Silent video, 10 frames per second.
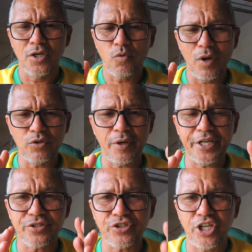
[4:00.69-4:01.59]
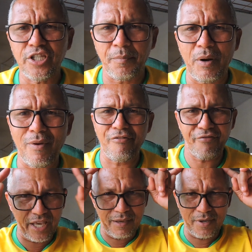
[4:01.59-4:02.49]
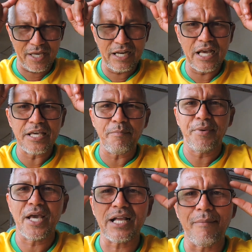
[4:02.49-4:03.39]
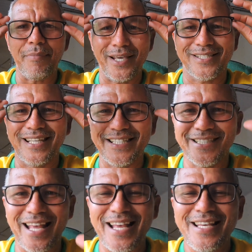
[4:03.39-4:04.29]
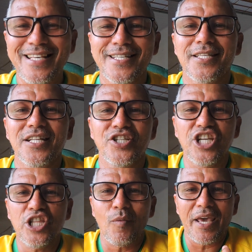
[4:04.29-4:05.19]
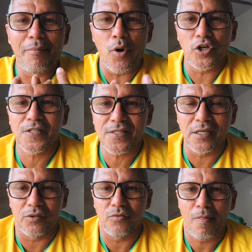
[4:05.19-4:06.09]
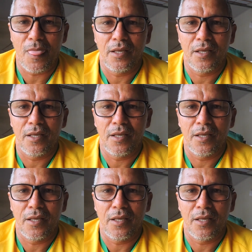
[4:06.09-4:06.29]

Quando retine para fêmea, ele arrepia a cabeça, ele está sentindo uma emoção.